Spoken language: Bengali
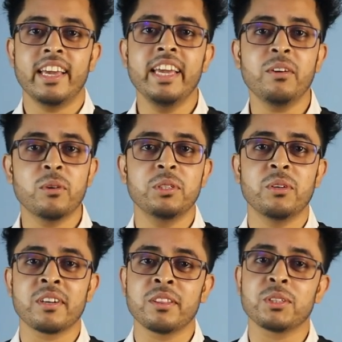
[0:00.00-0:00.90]
এই কোর্স
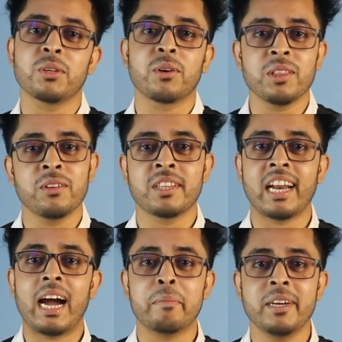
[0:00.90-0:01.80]
সংক্রান্ত সকল
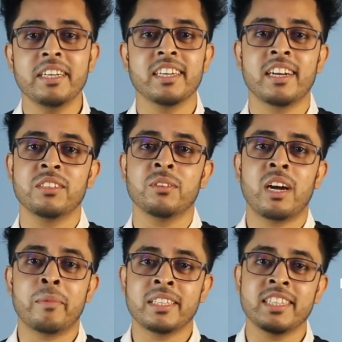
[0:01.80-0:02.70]
তথ্যের আপডেট জানার জন্য
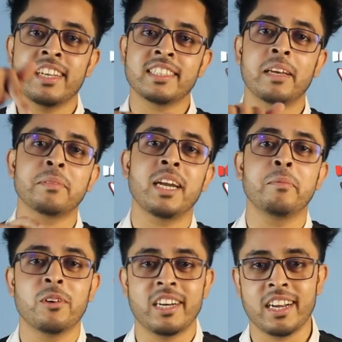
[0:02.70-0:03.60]
আমার চ্যানেল
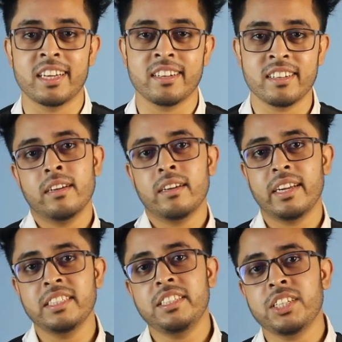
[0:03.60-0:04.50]
সাবস্ক্রাইব করে রাখেন
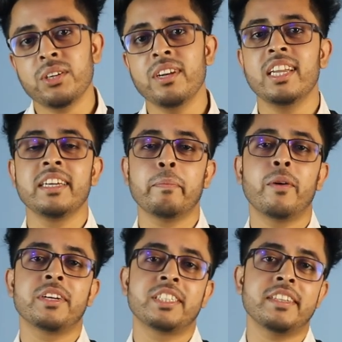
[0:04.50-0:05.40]
রেজিস্ট্রেশন লিঙ্ক
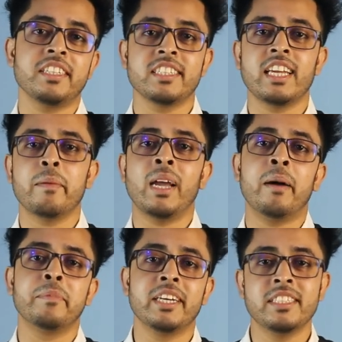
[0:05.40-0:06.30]
পাওয়ার সাথে সাথে আমি
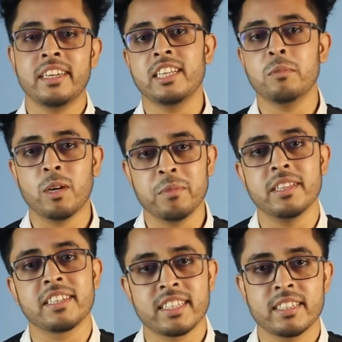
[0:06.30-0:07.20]
আপডেট জানিয়ে দিব
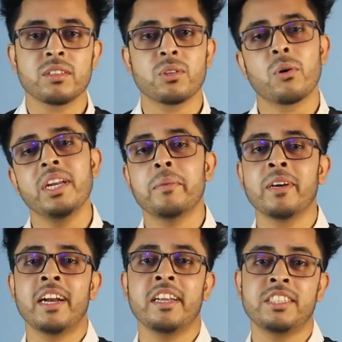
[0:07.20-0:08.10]
আপনাদেরকে তখনই
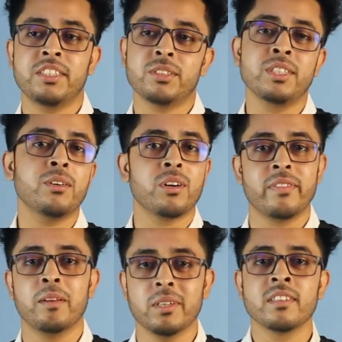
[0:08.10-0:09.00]
আপনারা রেজিস্ট্রেশনটি
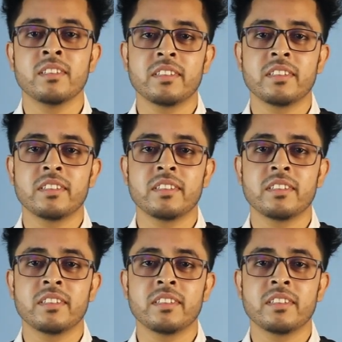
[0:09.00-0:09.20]
করে ফেলবেন